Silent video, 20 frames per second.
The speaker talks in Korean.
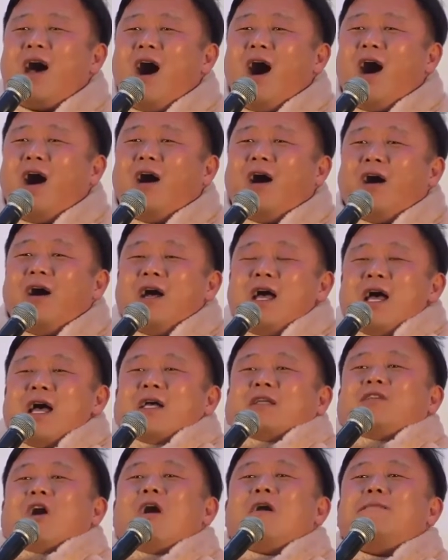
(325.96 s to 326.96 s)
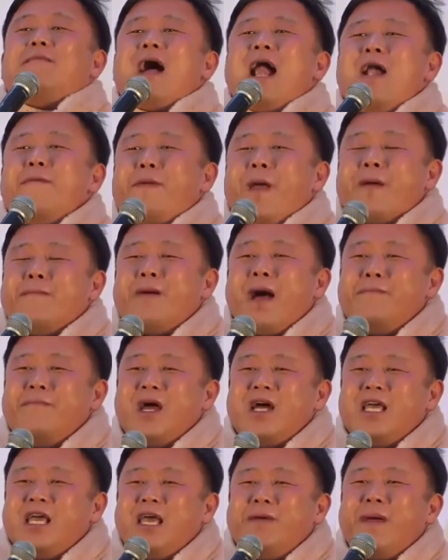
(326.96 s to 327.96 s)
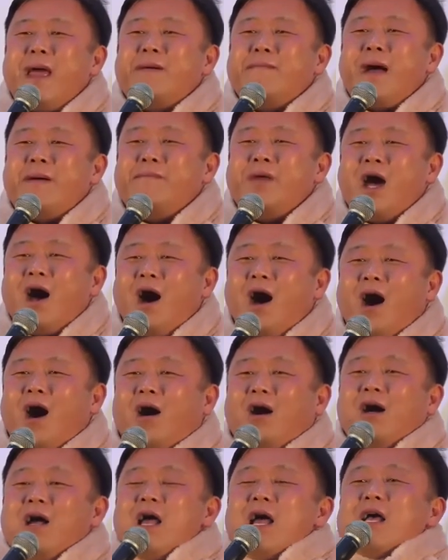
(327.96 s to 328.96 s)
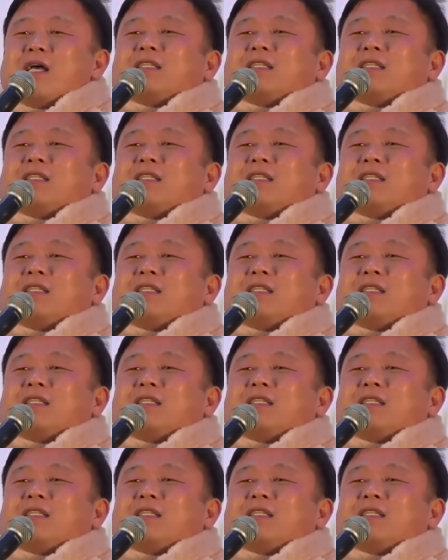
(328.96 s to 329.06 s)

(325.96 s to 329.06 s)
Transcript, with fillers: 내서 정말 백만 명, 이백만 명,